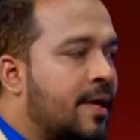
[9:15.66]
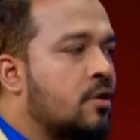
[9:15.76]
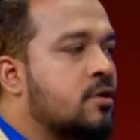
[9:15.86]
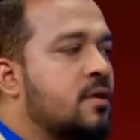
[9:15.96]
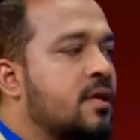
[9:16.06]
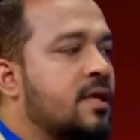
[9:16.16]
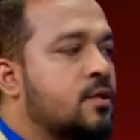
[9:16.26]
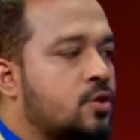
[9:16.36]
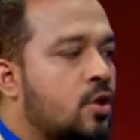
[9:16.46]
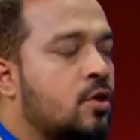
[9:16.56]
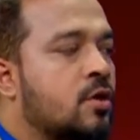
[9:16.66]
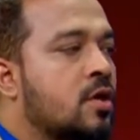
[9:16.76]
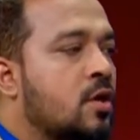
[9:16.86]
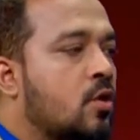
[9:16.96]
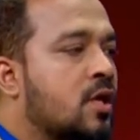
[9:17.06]
ভারত সহ
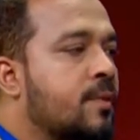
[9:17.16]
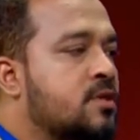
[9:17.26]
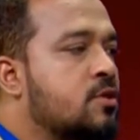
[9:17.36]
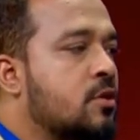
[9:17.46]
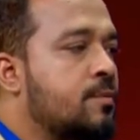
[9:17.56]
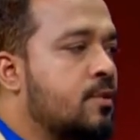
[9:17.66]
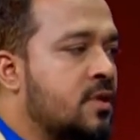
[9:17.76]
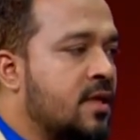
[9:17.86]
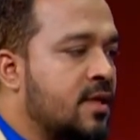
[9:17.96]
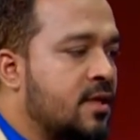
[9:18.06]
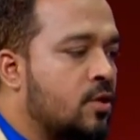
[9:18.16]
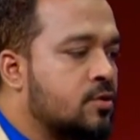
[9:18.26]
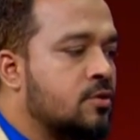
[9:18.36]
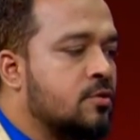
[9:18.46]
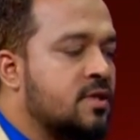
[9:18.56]
অনেক বেশি জনপ্রিয়তা এটা
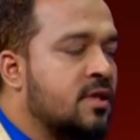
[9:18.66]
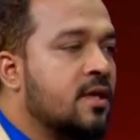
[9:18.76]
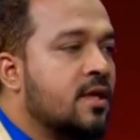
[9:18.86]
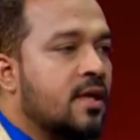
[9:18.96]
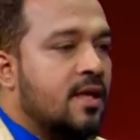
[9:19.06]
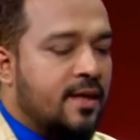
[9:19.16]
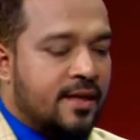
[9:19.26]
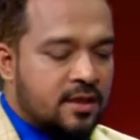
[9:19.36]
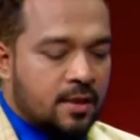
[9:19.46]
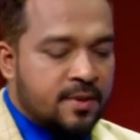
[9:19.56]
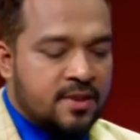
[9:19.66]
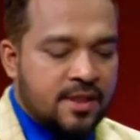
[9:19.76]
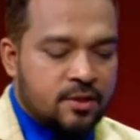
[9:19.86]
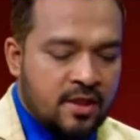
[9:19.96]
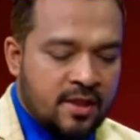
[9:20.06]
অর্জন করছে
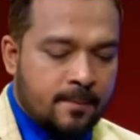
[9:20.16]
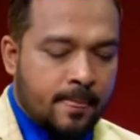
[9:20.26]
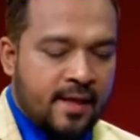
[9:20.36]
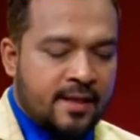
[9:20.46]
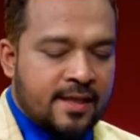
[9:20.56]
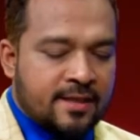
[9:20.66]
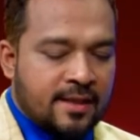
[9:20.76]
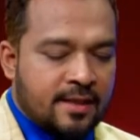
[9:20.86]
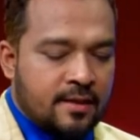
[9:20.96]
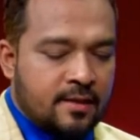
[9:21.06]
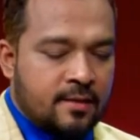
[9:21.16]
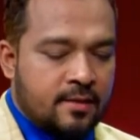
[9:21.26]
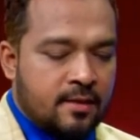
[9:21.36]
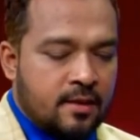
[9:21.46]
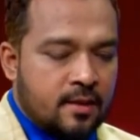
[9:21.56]
ন্যাচারোপ্যাথি আসলে এটা একটা
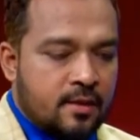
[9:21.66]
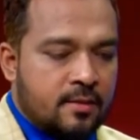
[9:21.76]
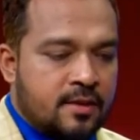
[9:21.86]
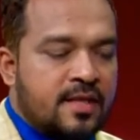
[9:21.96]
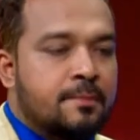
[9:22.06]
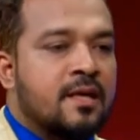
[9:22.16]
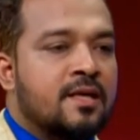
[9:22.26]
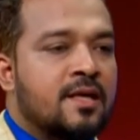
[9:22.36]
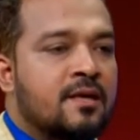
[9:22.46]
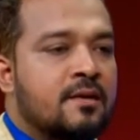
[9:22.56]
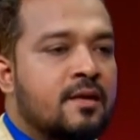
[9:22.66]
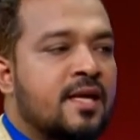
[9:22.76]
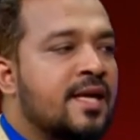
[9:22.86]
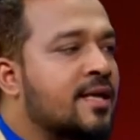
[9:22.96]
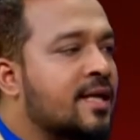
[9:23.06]
ট্রিটমেন্টটা
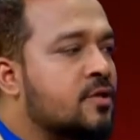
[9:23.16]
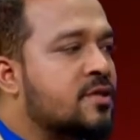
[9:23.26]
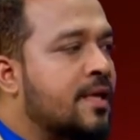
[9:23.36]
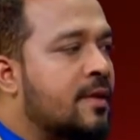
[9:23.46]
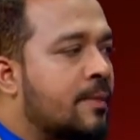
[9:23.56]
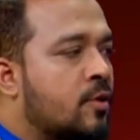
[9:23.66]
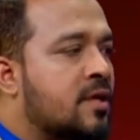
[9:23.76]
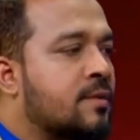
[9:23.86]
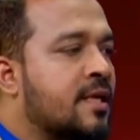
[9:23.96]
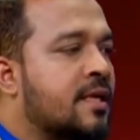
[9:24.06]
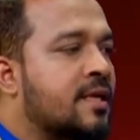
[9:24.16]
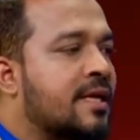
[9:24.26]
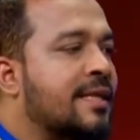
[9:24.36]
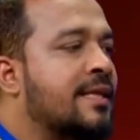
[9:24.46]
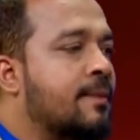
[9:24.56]
নেওয়াটা হচ্ছে এমন একটা এটা একটা
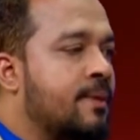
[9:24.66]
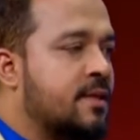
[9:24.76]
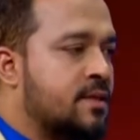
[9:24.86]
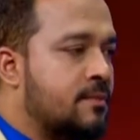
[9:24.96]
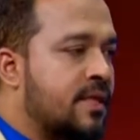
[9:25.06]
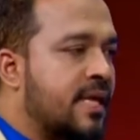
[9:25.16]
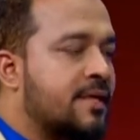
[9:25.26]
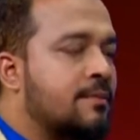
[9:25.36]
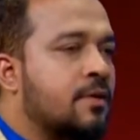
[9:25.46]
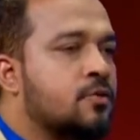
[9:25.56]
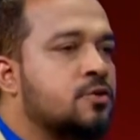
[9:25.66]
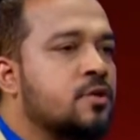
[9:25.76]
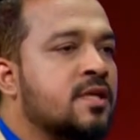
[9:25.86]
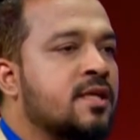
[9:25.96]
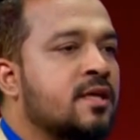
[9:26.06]
খাদ্যাভ্যাস মানে একটা মানুষ
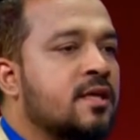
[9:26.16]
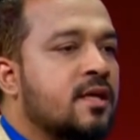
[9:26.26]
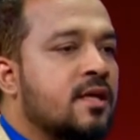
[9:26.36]
যদি